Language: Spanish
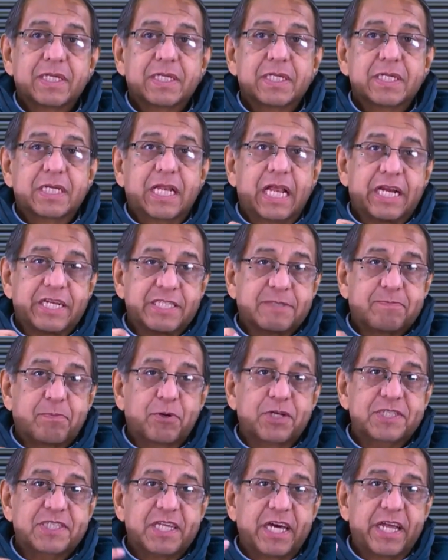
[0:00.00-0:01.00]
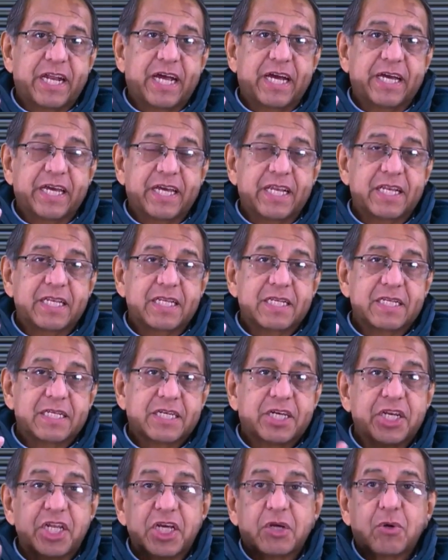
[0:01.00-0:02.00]
Y la respuesta era el
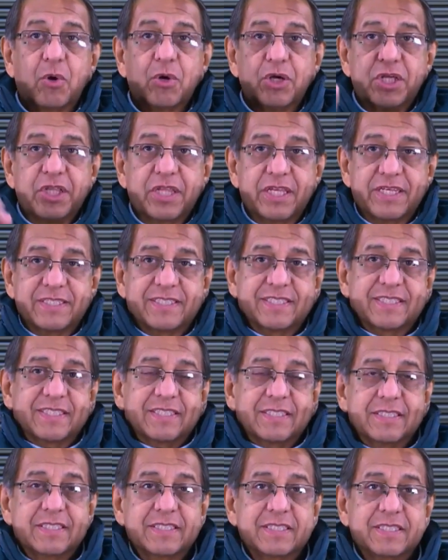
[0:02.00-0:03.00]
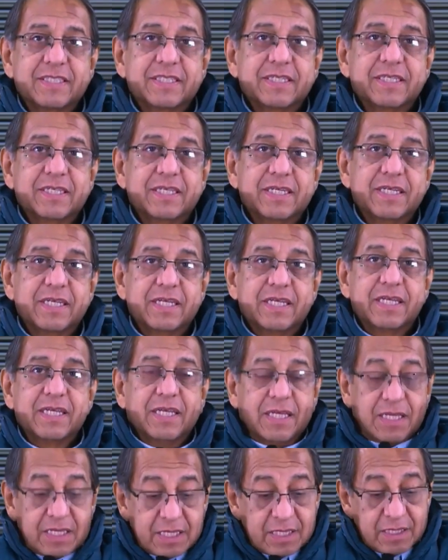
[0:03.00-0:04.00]
cricoides.
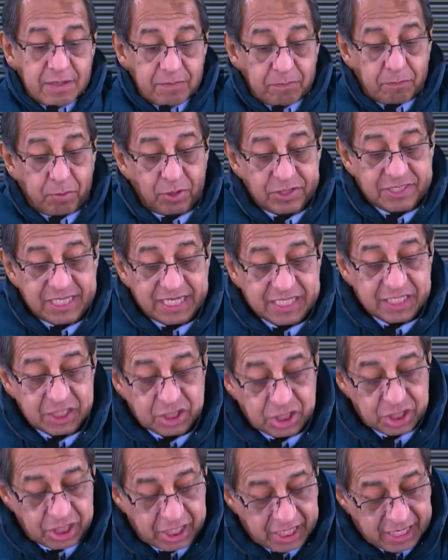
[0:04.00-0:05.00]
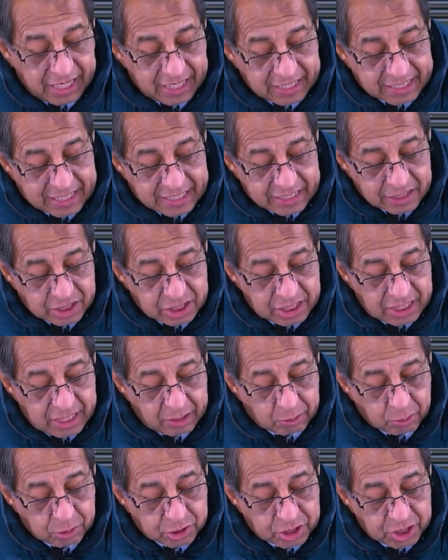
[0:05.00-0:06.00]
Pues aquí tienen al
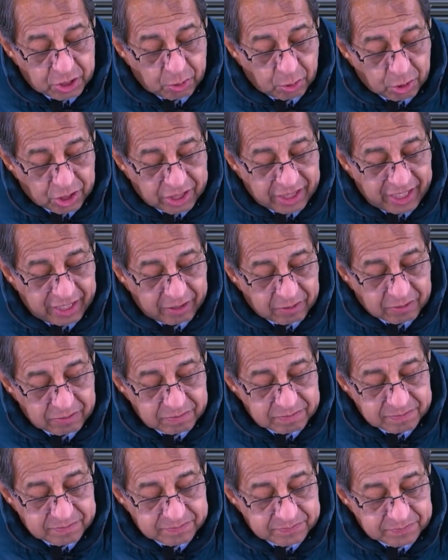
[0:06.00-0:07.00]
cartílago tiroideo.